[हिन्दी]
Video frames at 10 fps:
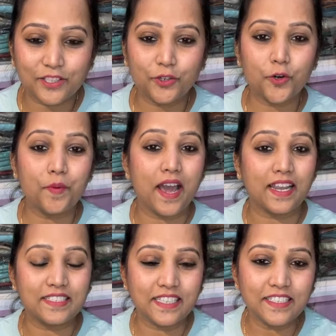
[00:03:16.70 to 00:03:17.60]
रितु
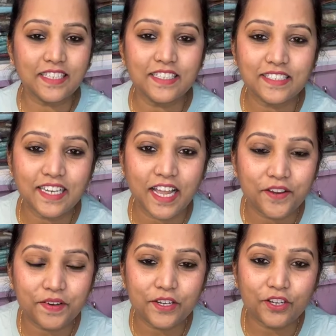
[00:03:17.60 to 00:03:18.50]
कुमार है जल्दी जल्दी से
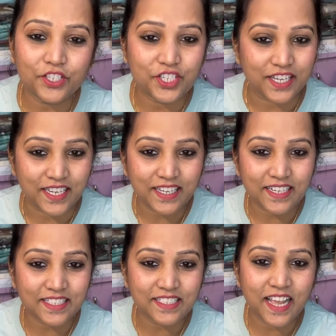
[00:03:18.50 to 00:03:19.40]
लाइव वीडियो के शेयरिंग
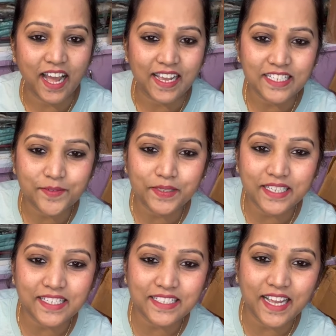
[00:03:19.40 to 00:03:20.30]
कर दीजिए हाय
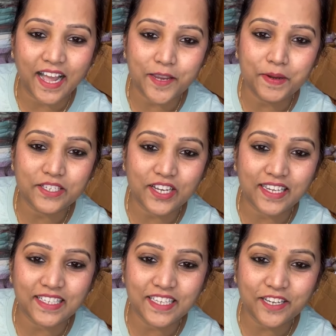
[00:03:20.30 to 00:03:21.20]
स्मिता जी हाय
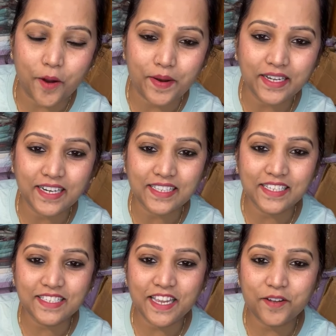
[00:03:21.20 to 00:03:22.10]
वैशाली जी कमेंट कर
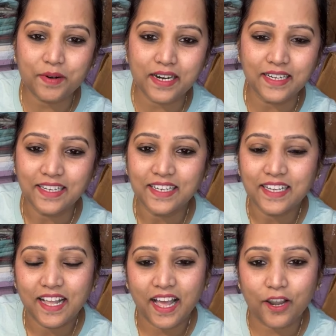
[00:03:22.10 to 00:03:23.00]
दीजिए एक बार
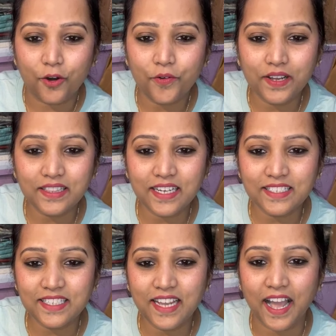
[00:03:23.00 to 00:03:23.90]
हेलो वंदना
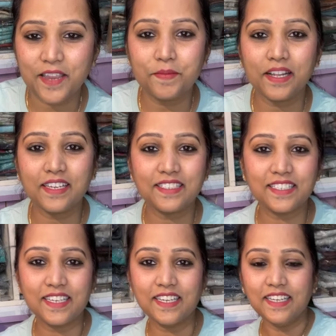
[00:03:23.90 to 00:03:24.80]
जी हाय माला
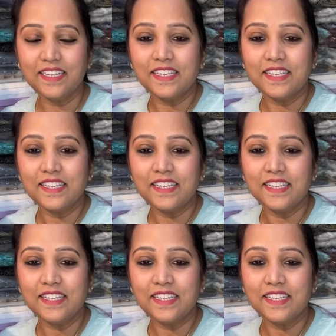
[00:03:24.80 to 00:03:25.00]
जी